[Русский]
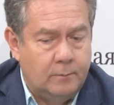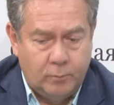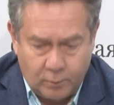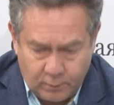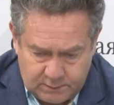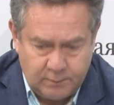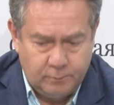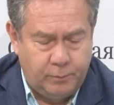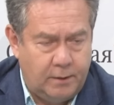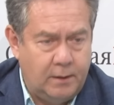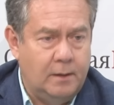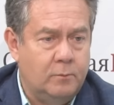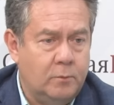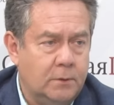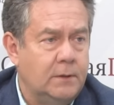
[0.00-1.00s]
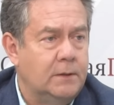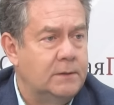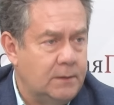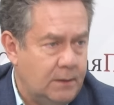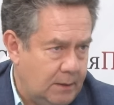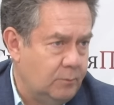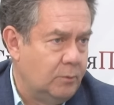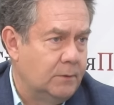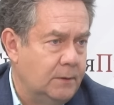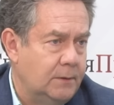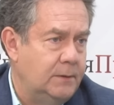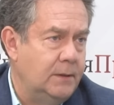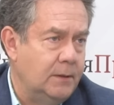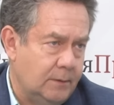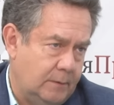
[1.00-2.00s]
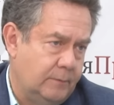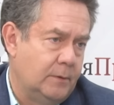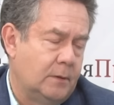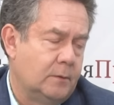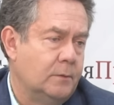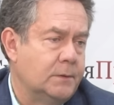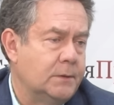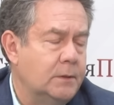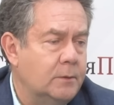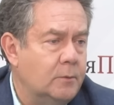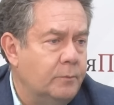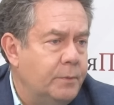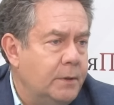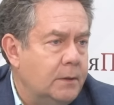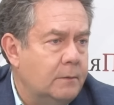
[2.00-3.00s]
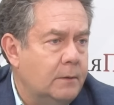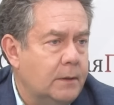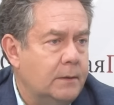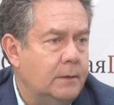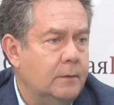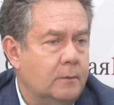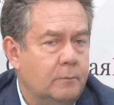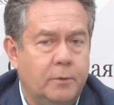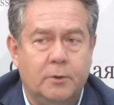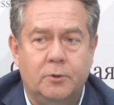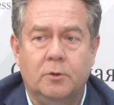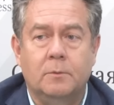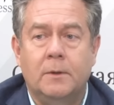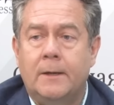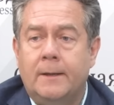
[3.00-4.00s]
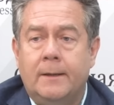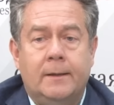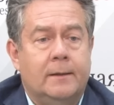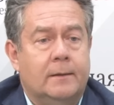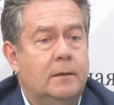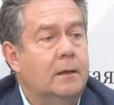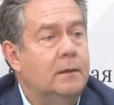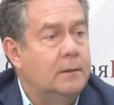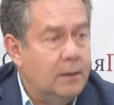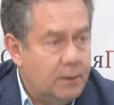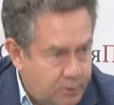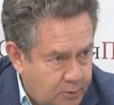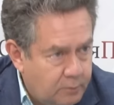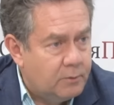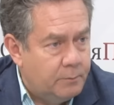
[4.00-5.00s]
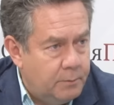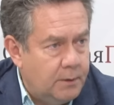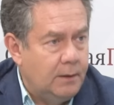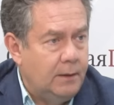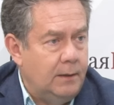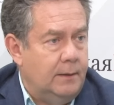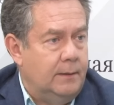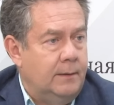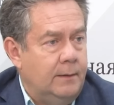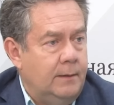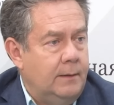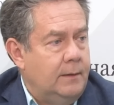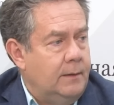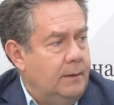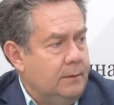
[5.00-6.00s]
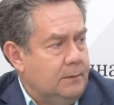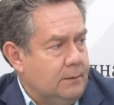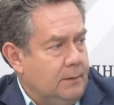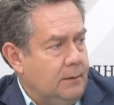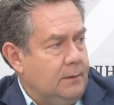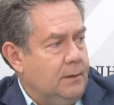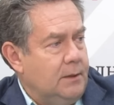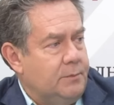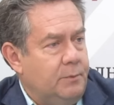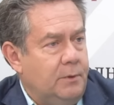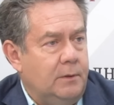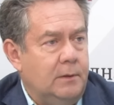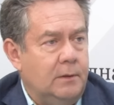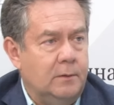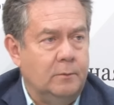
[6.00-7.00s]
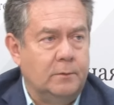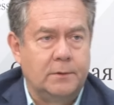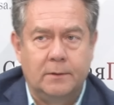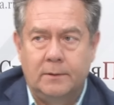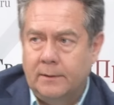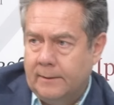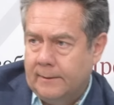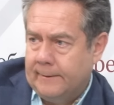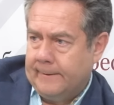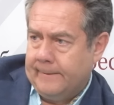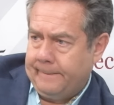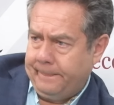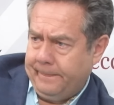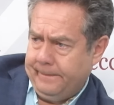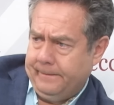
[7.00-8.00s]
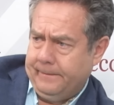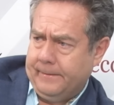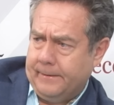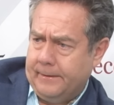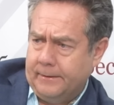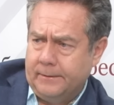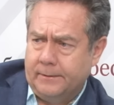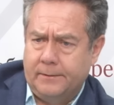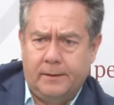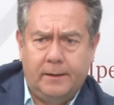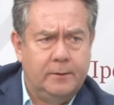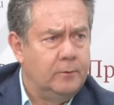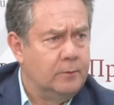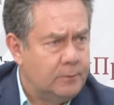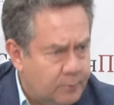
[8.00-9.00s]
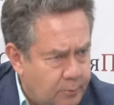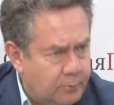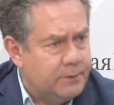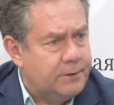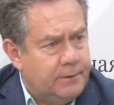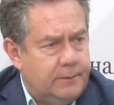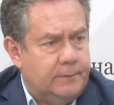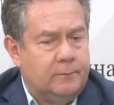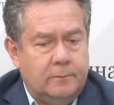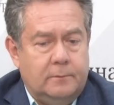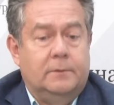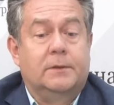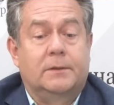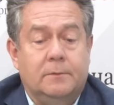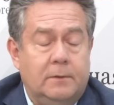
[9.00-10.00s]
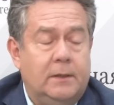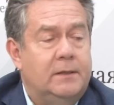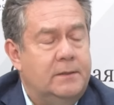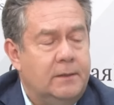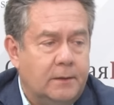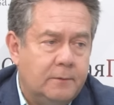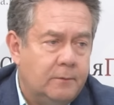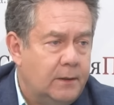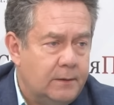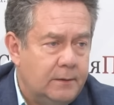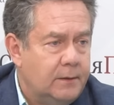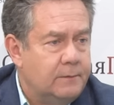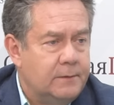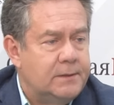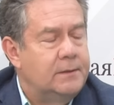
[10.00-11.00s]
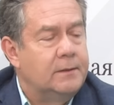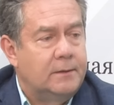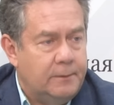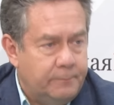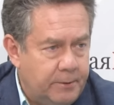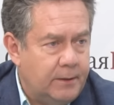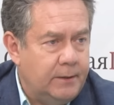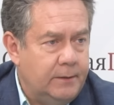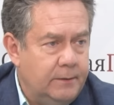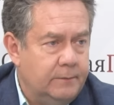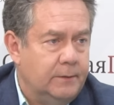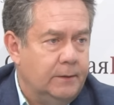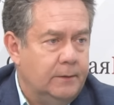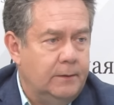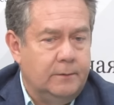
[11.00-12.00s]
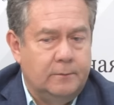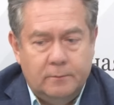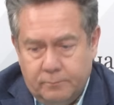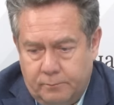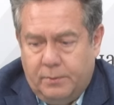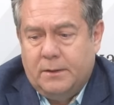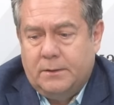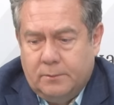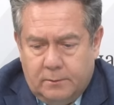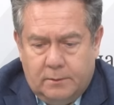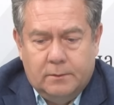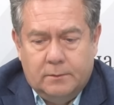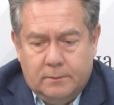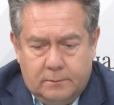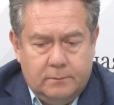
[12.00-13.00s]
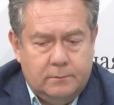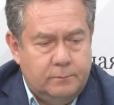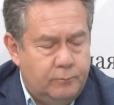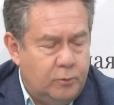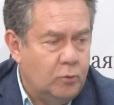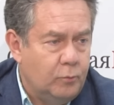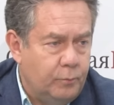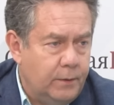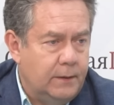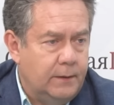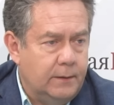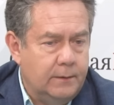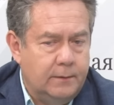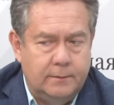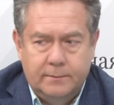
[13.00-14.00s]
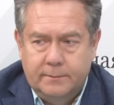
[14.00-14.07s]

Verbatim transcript: Просто поработать, заработать денег, вернуться и купить квартиру. Причем тогда еще выбирали. Этот этаж мне не нужен – этот район тоже, ну, назывались эти квартиры СССР кооперативные, да, но ну, по сути покупали их.